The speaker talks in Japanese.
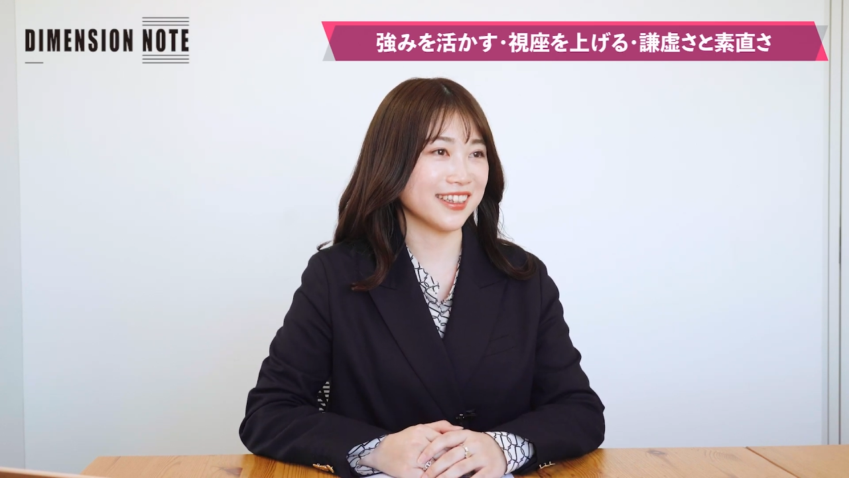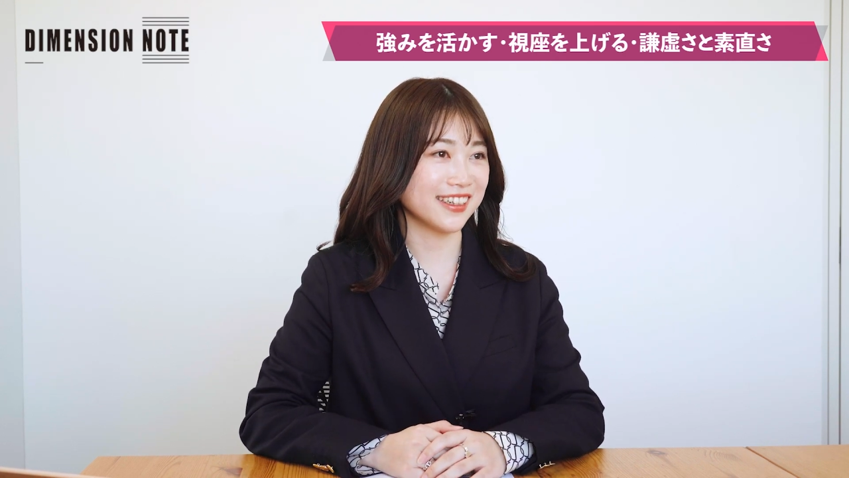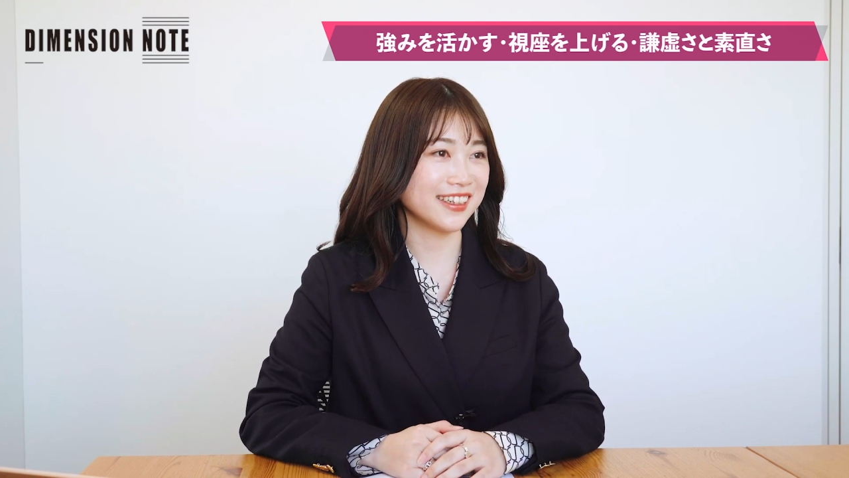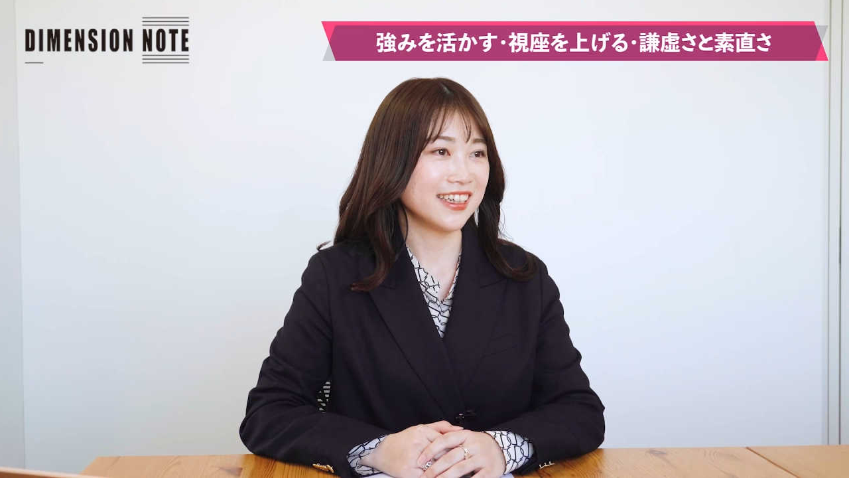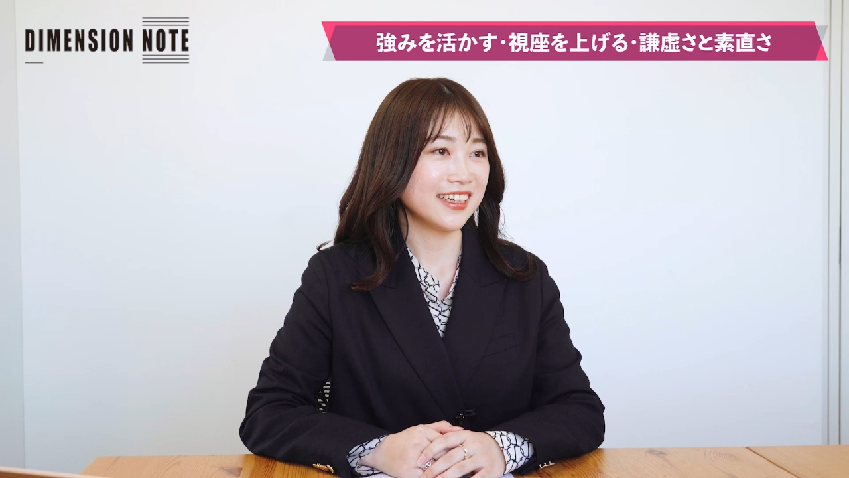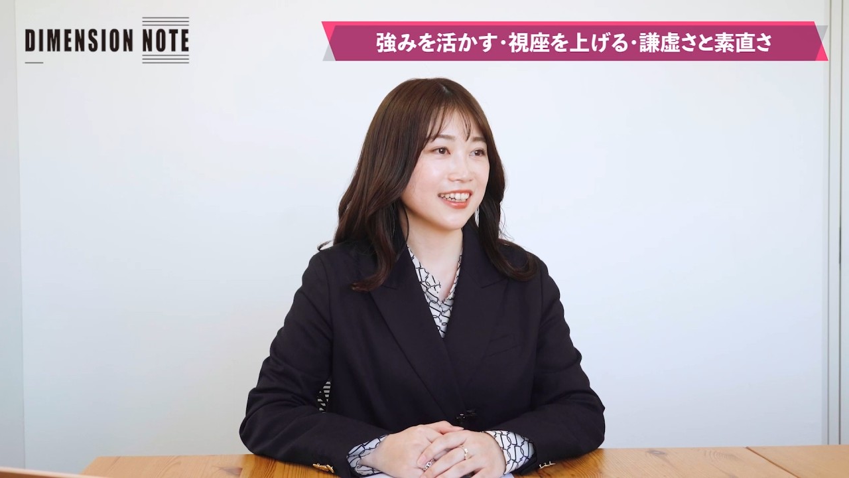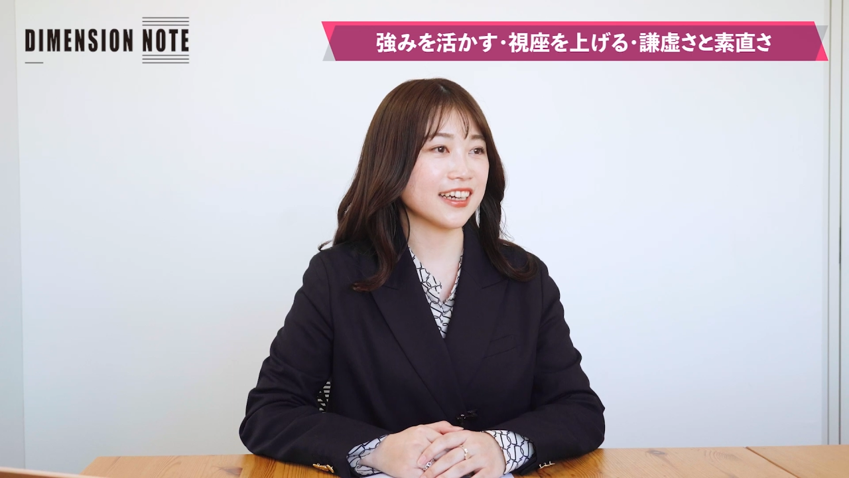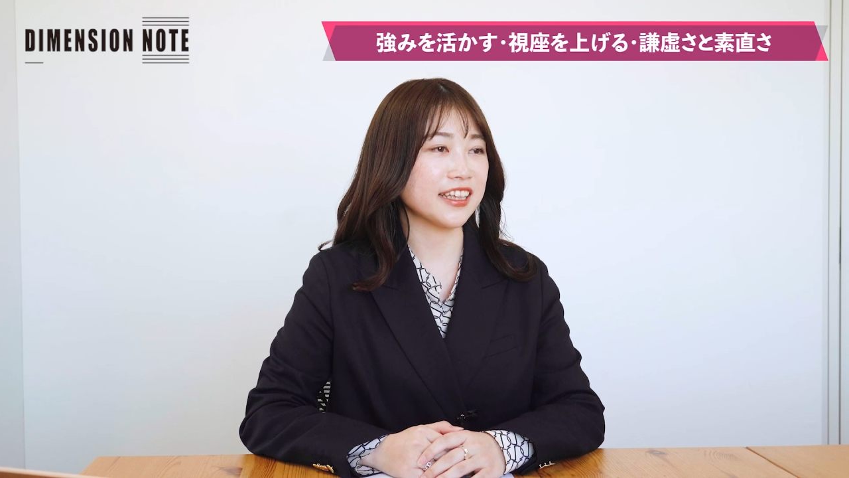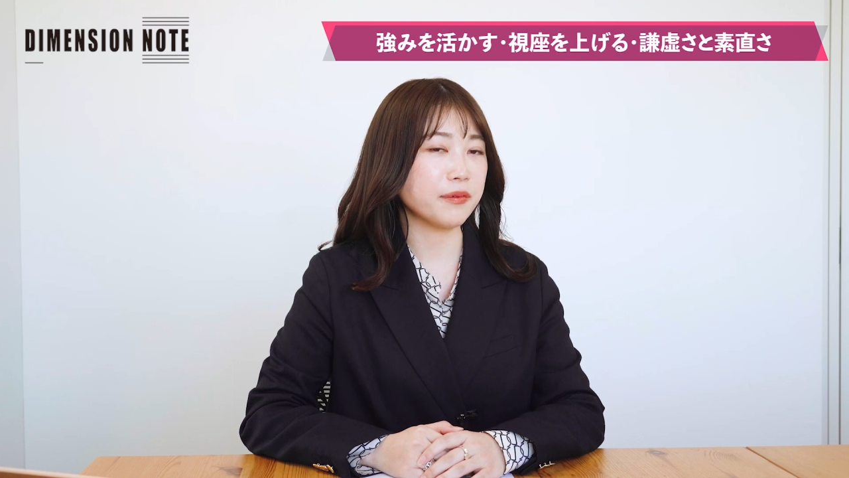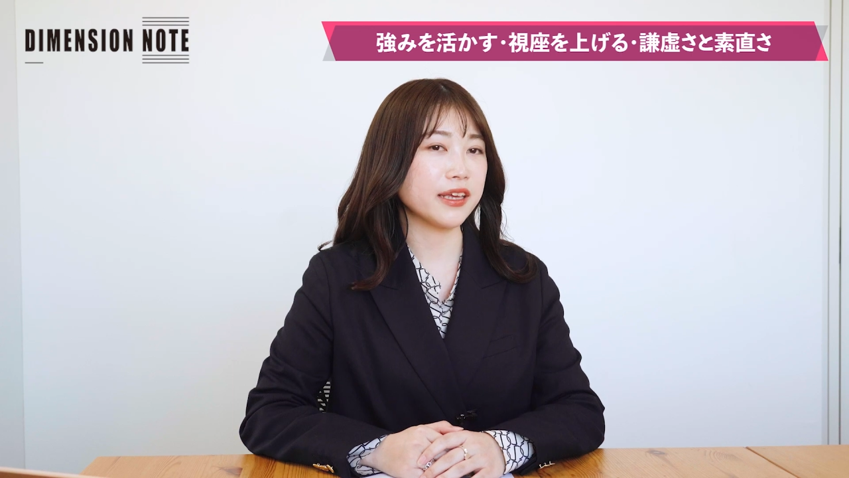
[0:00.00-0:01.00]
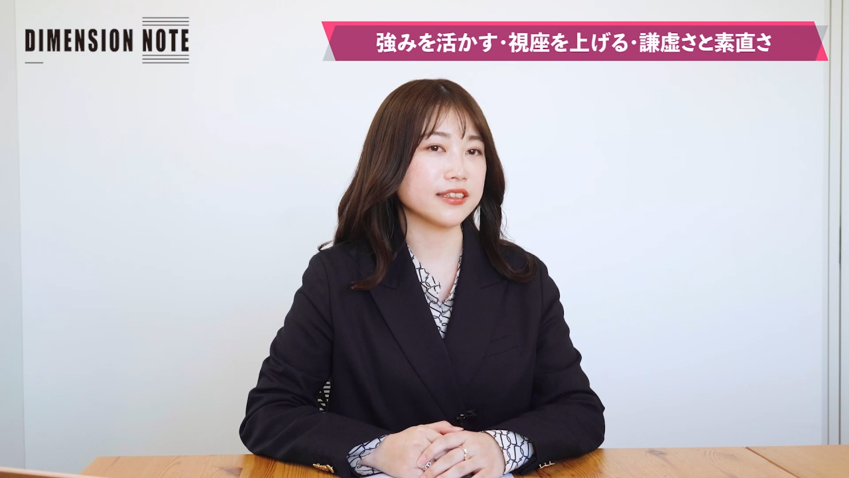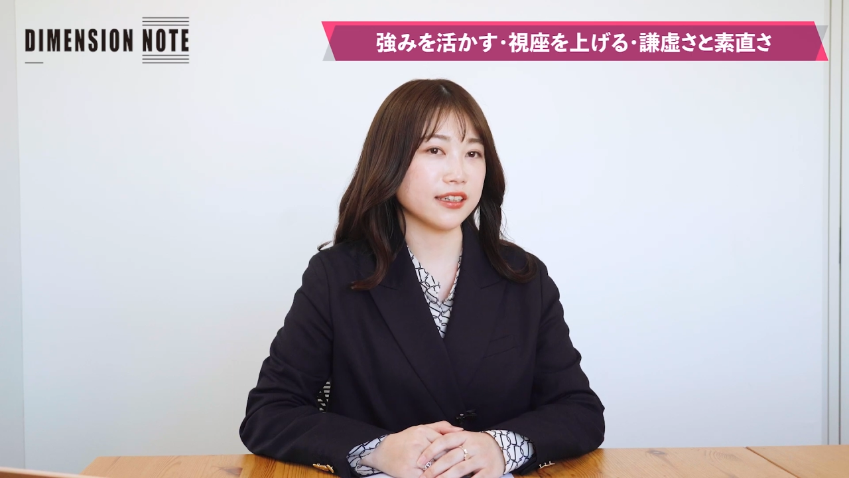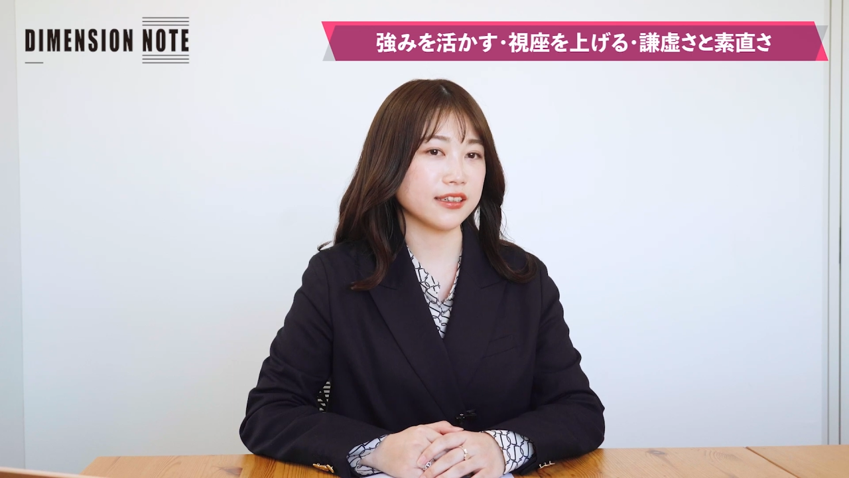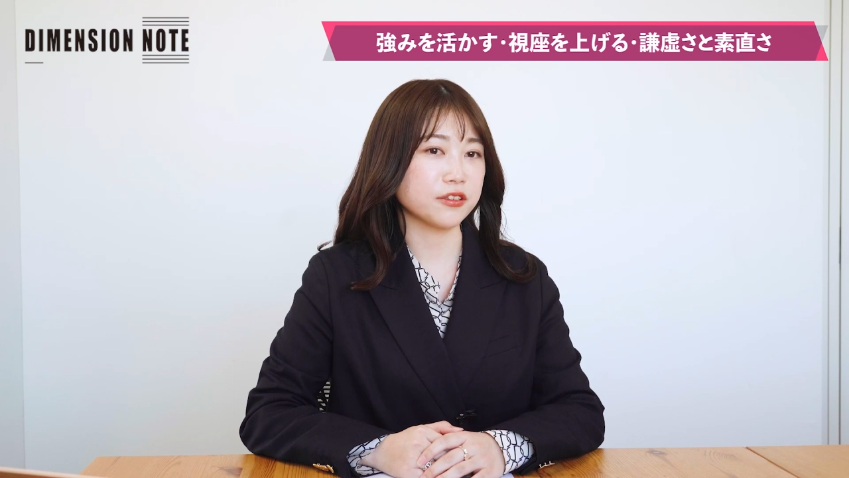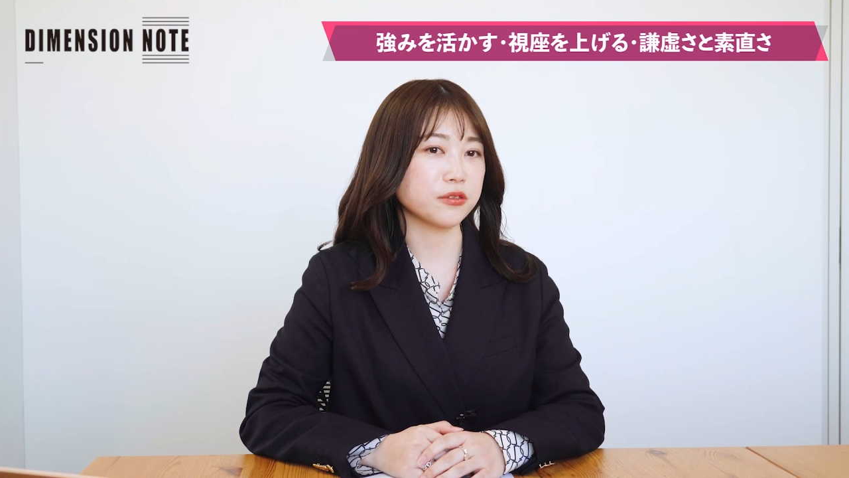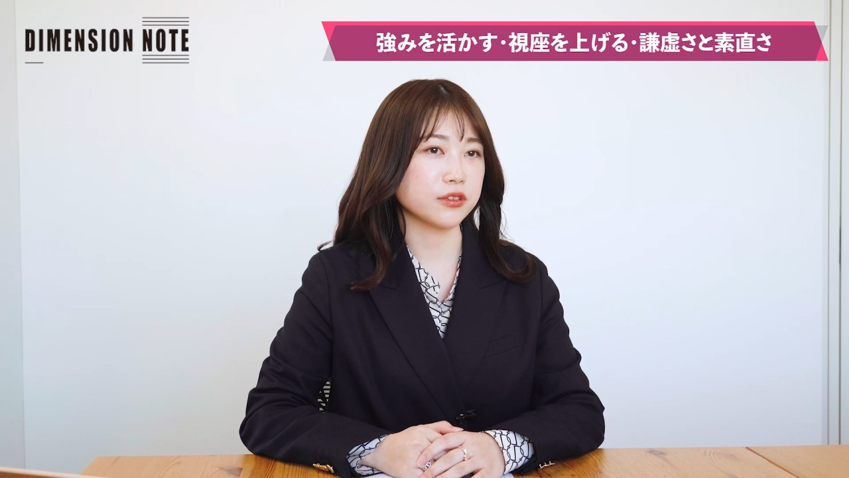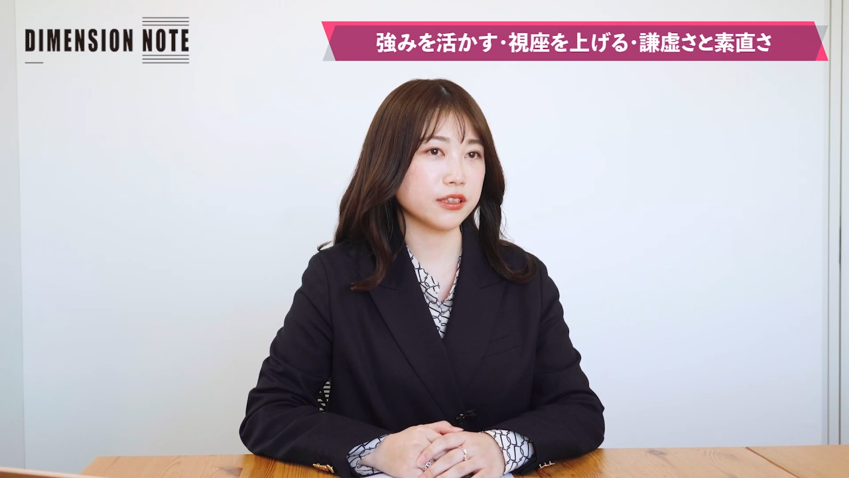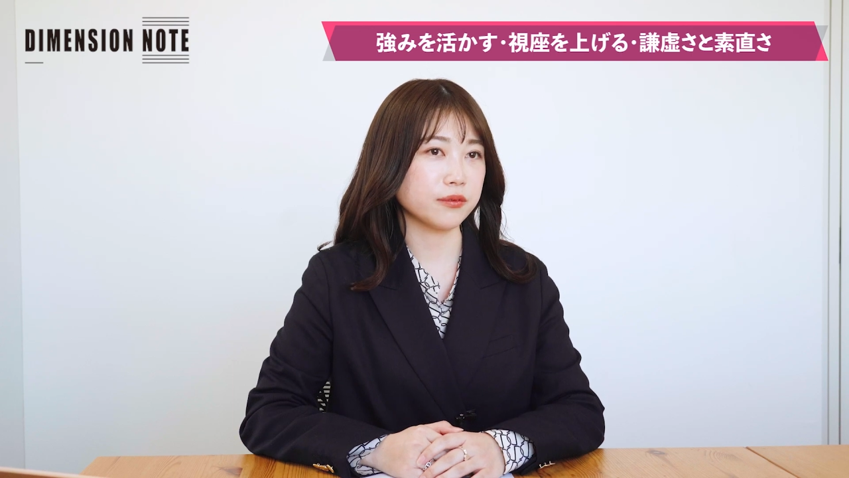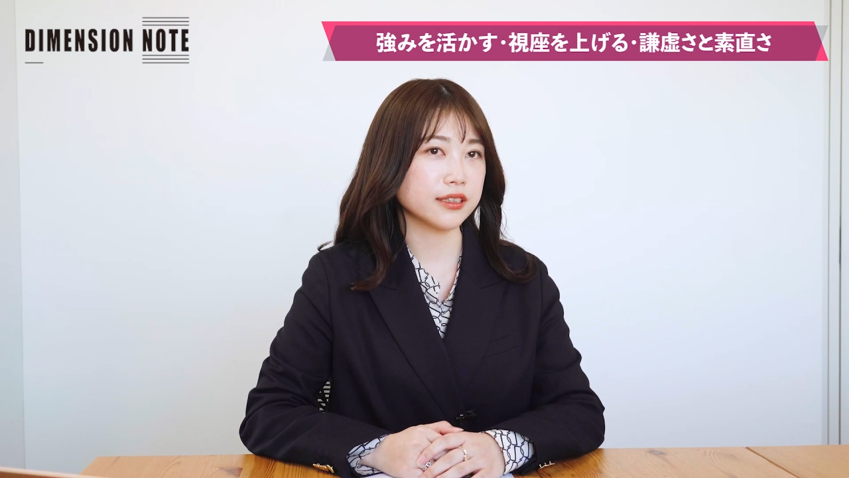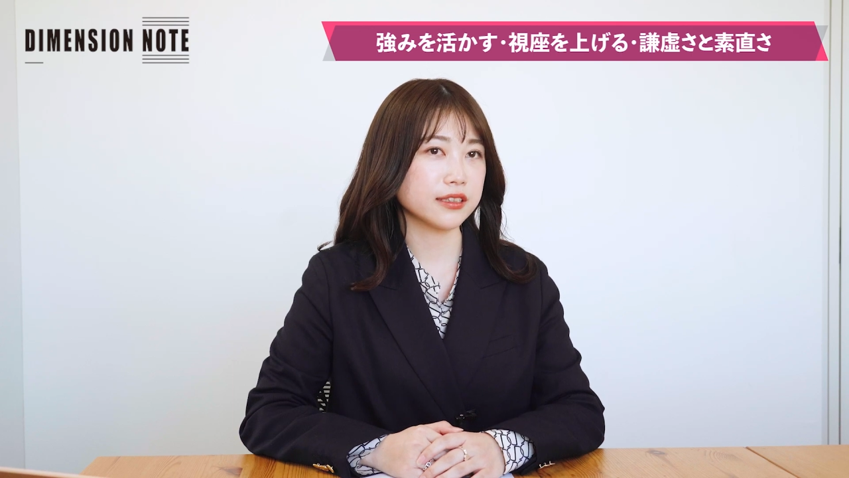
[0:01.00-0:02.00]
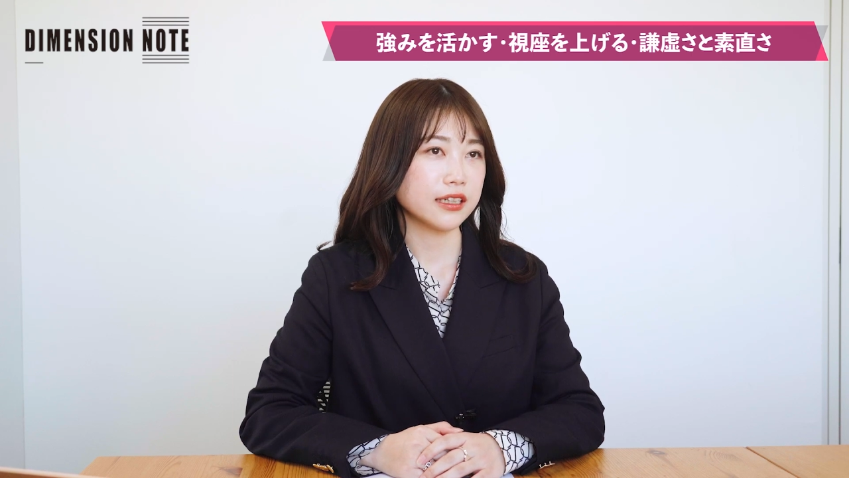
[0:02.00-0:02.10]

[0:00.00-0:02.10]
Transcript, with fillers: なんかイメージかなと思ってます。